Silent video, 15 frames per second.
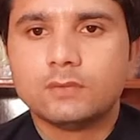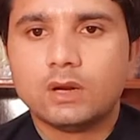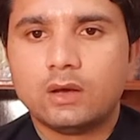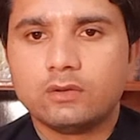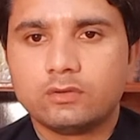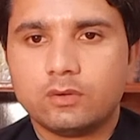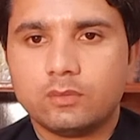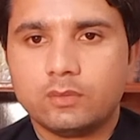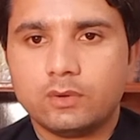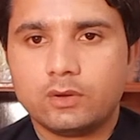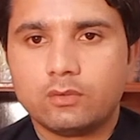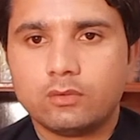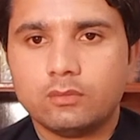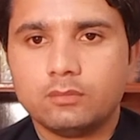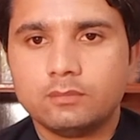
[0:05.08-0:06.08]

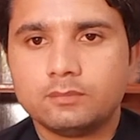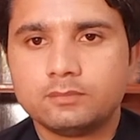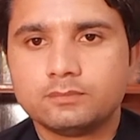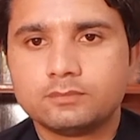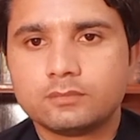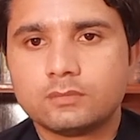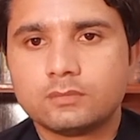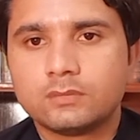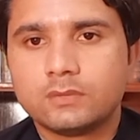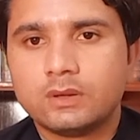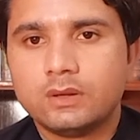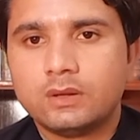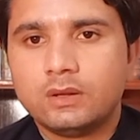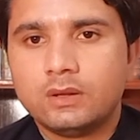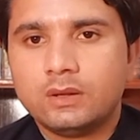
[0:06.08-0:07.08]
असलकुम
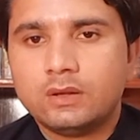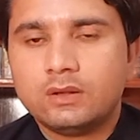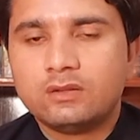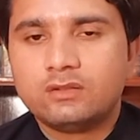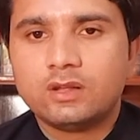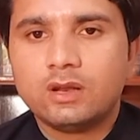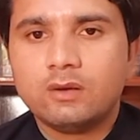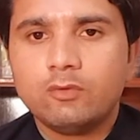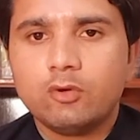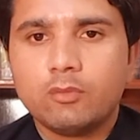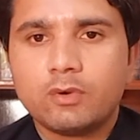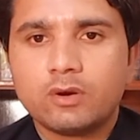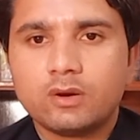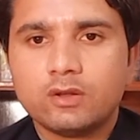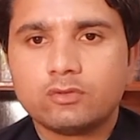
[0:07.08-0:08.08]
सेल्वियो
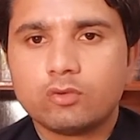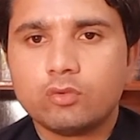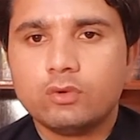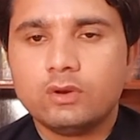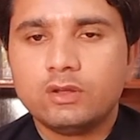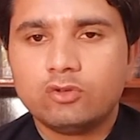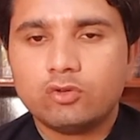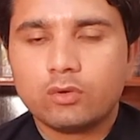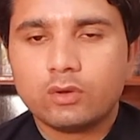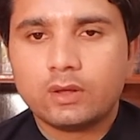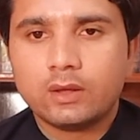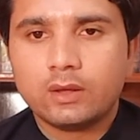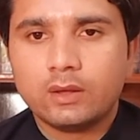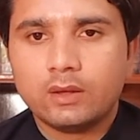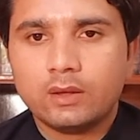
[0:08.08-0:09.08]
बर्लस्कूनी जो
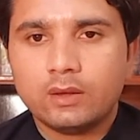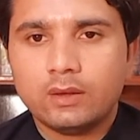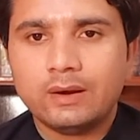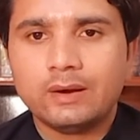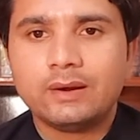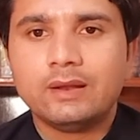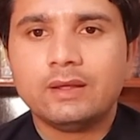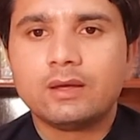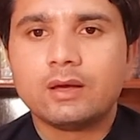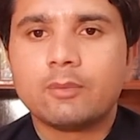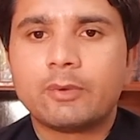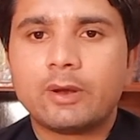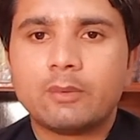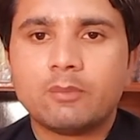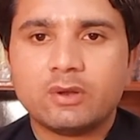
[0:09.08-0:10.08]
कि इटली का
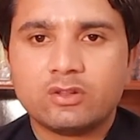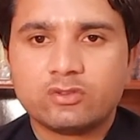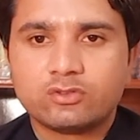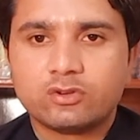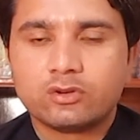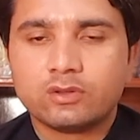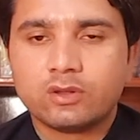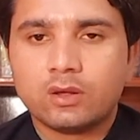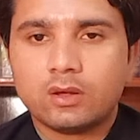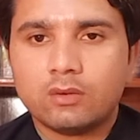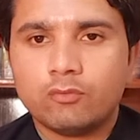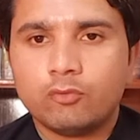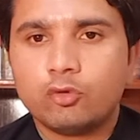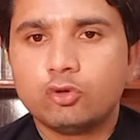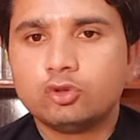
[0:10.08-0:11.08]
प्राइम मिनिस्टर था
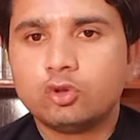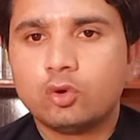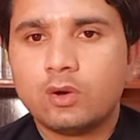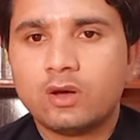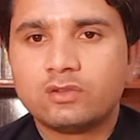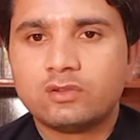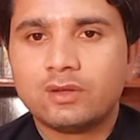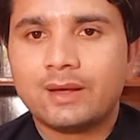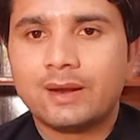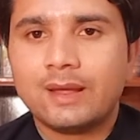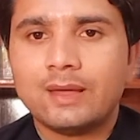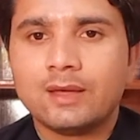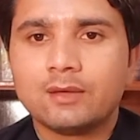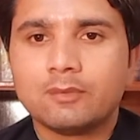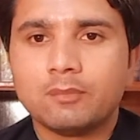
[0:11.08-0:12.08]
वो
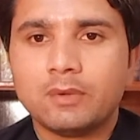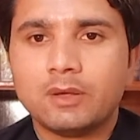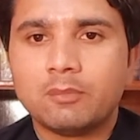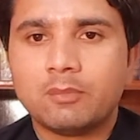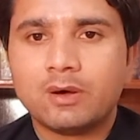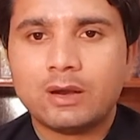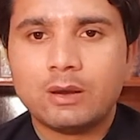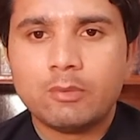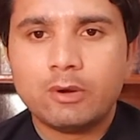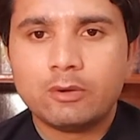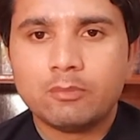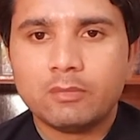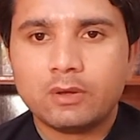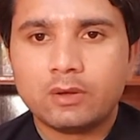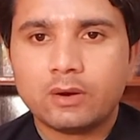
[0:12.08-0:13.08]
2001 में
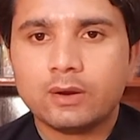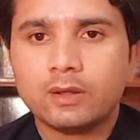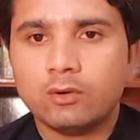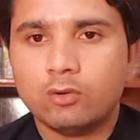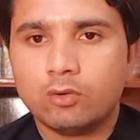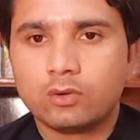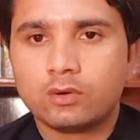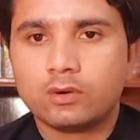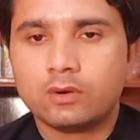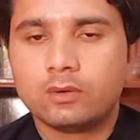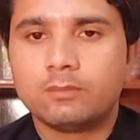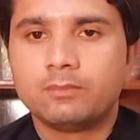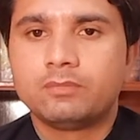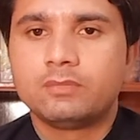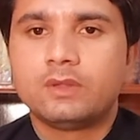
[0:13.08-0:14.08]
पार्लियामेंट में खड़े होकर
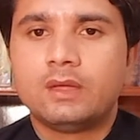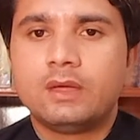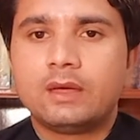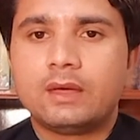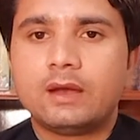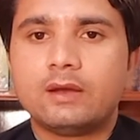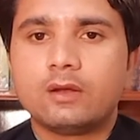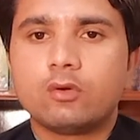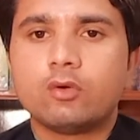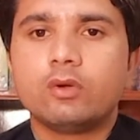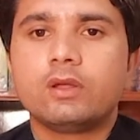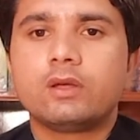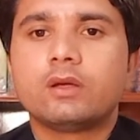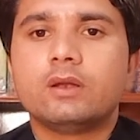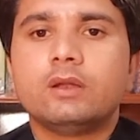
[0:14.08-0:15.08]

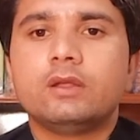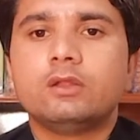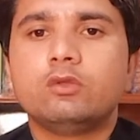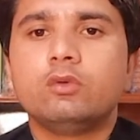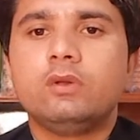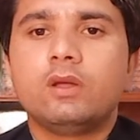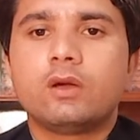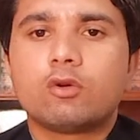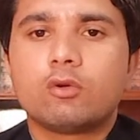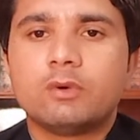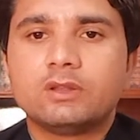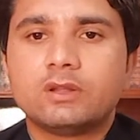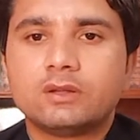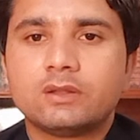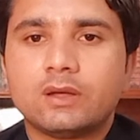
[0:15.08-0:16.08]
कैटेगोरिकली दुनिया को
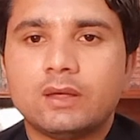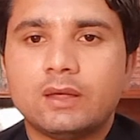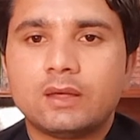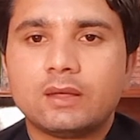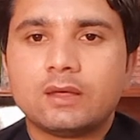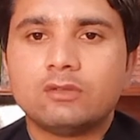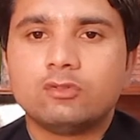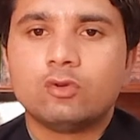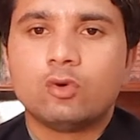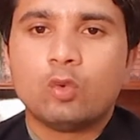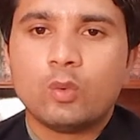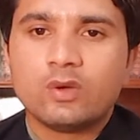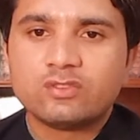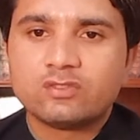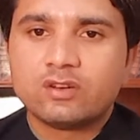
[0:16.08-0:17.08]
बताता है कि जो
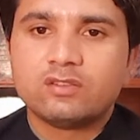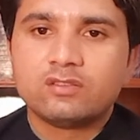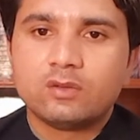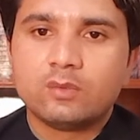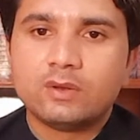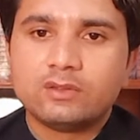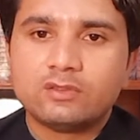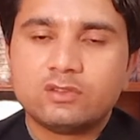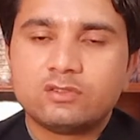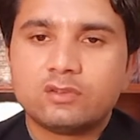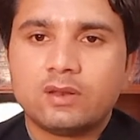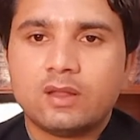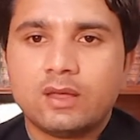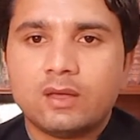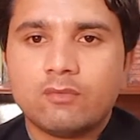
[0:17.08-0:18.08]
वेस्टर्न
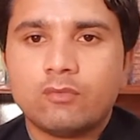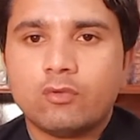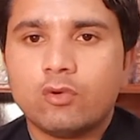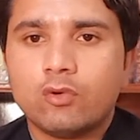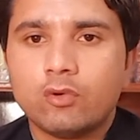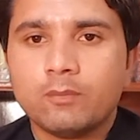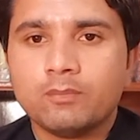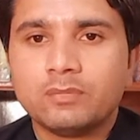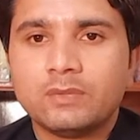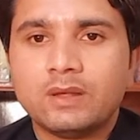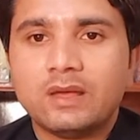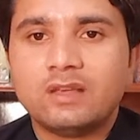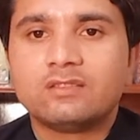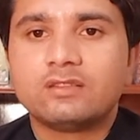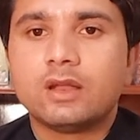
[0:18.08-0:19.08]
सिविलाइजेशन है वो
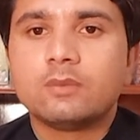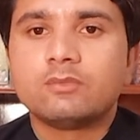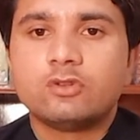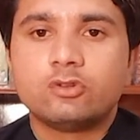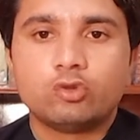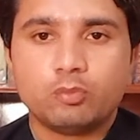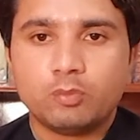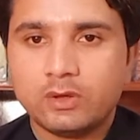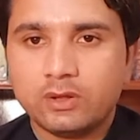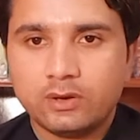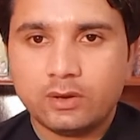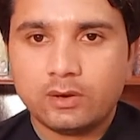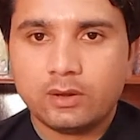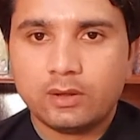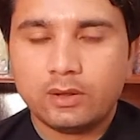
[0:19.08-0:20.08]
इस्लाम से
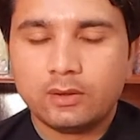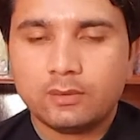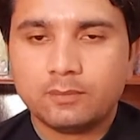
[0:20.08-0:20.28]
सुपीरियर है